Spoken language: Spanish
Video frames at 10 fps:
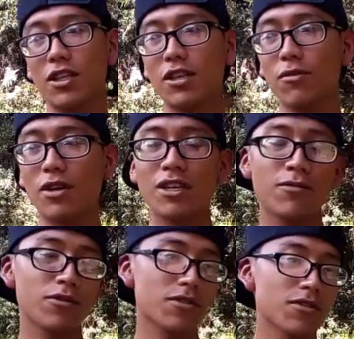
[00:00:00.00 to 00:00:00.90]
y
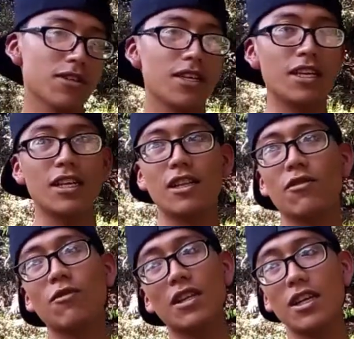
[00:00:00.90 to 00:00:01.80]
eh, lo
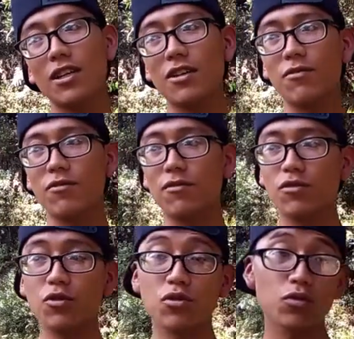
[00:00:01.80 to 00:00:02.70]
encuentran en
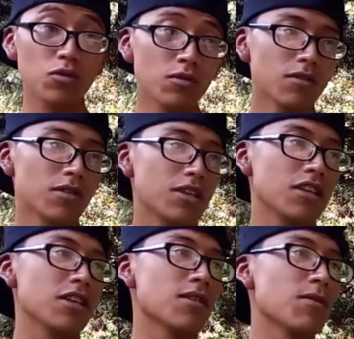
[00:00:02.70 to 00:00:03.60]
YouTube
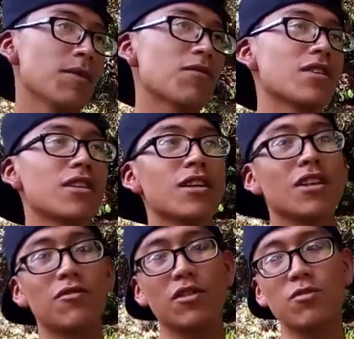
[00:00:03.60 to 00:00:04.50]
y a mí me encuentran
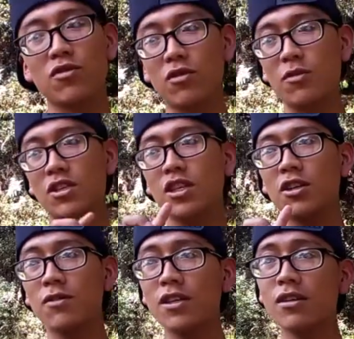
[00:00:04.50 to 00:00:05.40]
en Facebook como
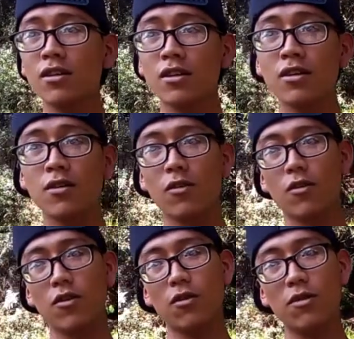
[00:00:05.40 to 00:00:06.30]
Scribe
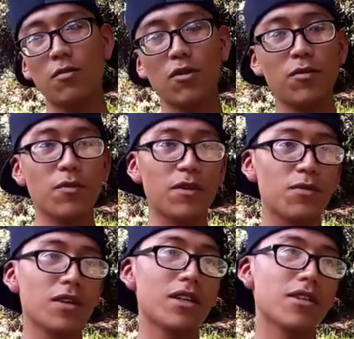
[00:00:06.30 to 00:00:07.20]
o mi propio
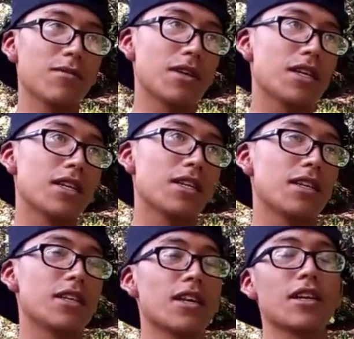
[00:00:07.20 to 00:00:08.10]
perfil si me
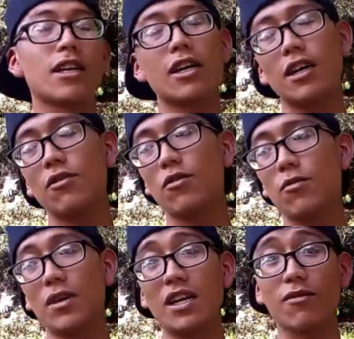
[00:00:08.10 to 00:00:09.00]
quieren agregar o
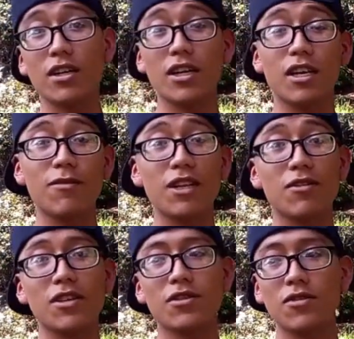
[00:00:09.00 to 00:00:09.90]
para cualquier evento
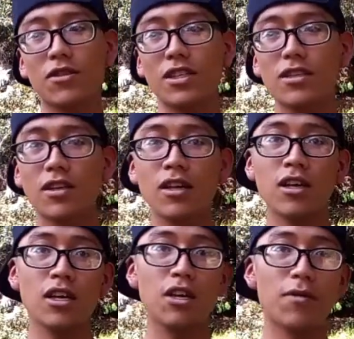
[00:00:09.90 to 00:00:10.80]
y eso es
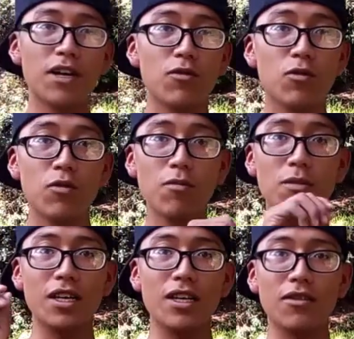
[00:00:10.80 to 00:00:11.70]
Ivanu
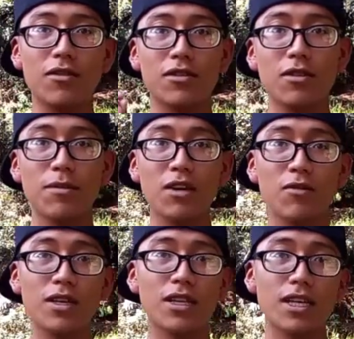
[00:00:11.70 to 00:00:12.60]
Vallejo. Así me
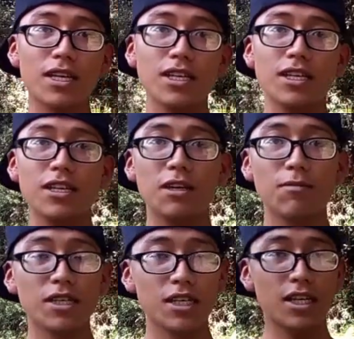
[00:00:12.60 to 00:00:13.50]
encuentran y
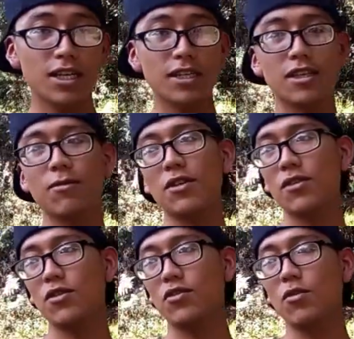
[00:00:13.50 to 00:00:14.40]
más que nada este video
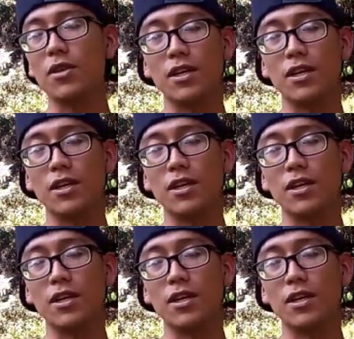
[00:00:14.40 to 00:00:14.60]
es sobre